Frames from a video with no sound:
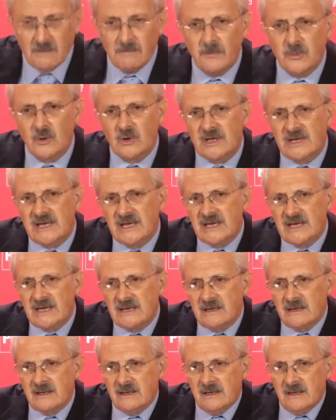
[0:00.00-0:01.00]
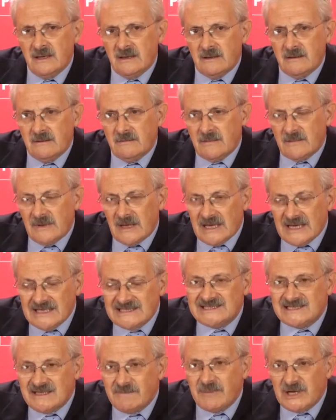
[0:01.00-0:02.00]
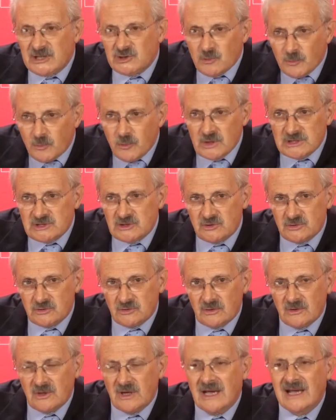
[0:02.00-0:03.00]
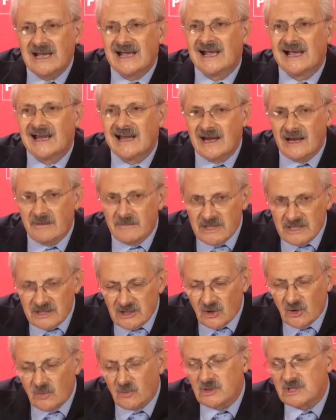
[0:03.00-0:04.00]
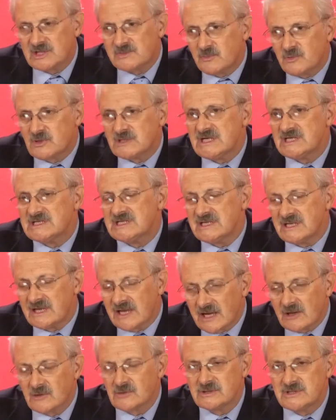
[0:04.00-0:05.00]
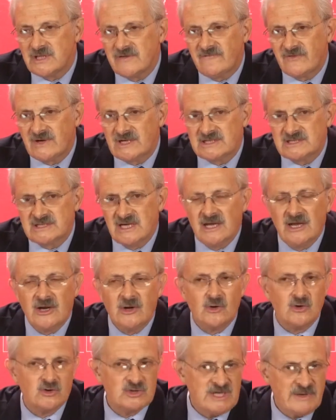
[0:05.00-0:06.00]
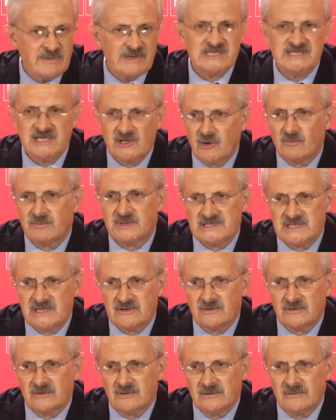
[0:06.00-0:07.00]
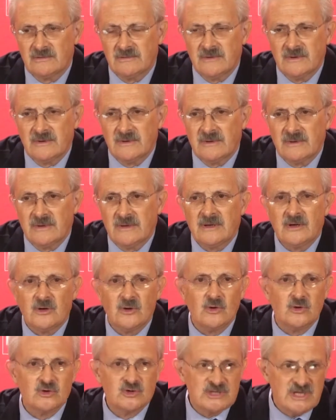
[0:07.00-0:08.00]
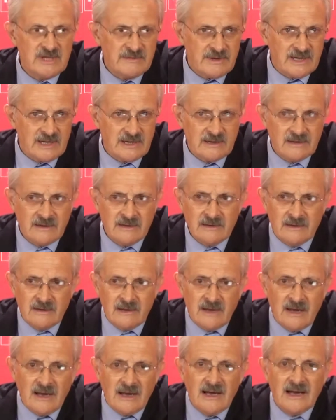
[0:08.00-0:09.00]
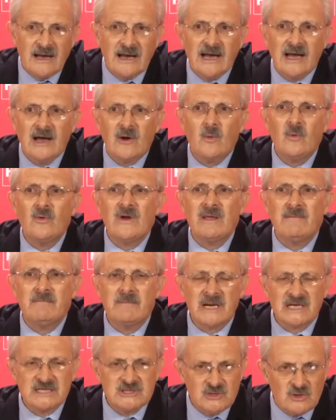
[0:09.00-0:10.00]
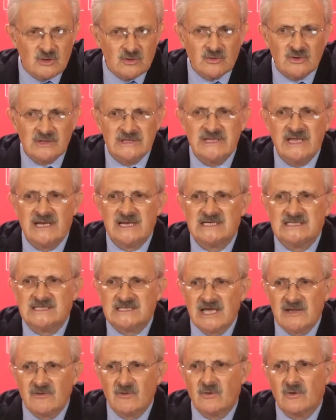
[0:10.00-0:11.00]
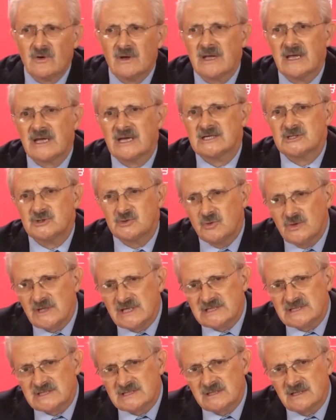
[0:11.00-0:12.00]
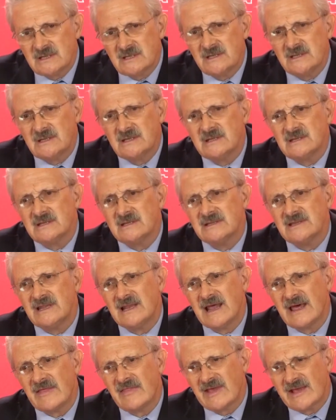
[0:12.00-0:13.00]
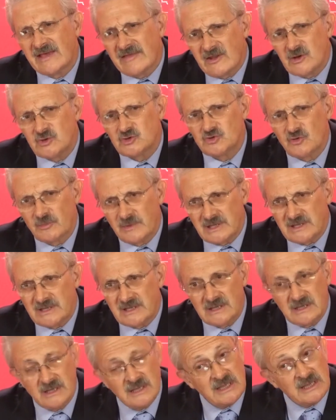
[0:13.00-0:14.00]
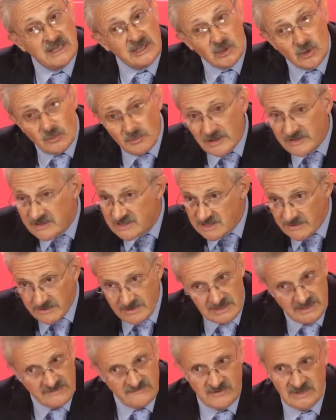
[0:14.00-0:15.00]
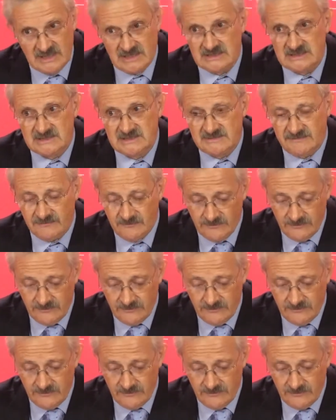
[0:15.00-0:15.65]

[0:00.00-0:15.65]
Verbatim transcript: Porque este presupuesto, claramente, como después les indicaré con cifras, nos lleva al siglo pasado. Nos lleva a una inversión del Estado en Asturias de la década de los 90 y no precisamente de finales